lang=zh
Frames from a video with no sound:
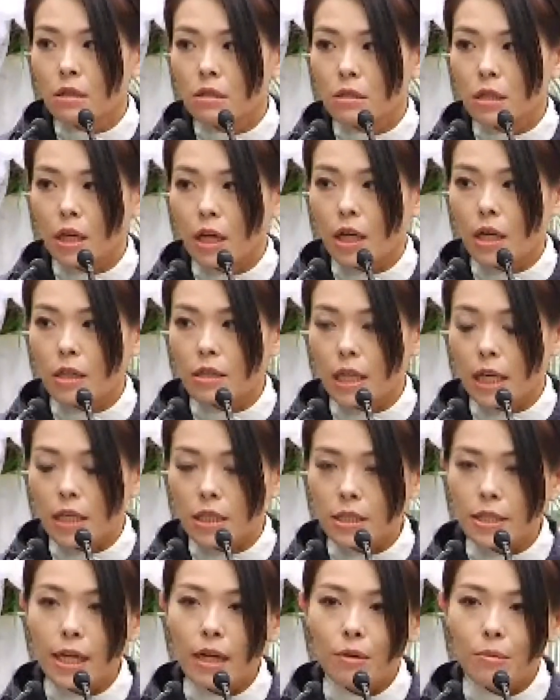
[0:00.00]
那等
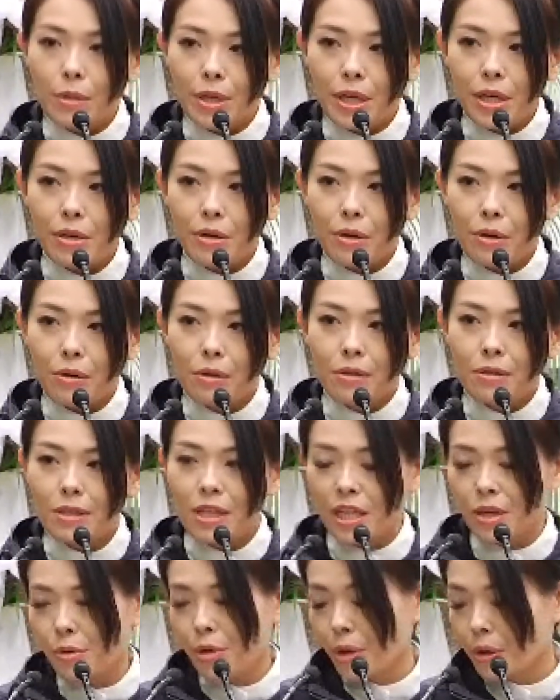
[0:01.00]
一下我们也有
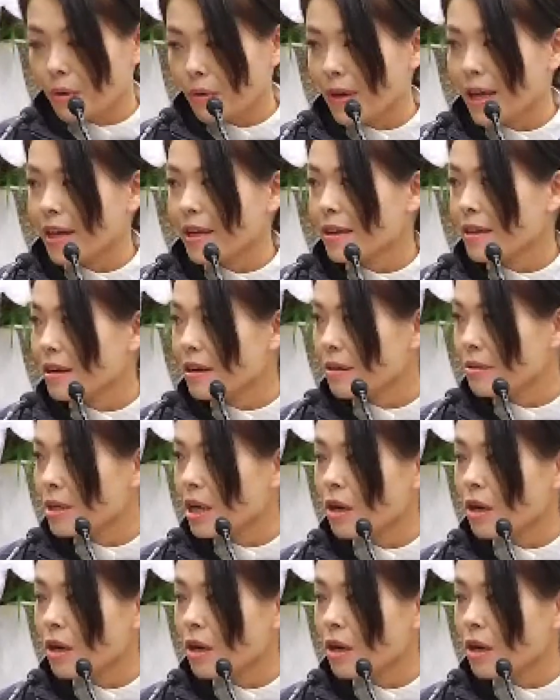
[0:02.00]
音乐会哦，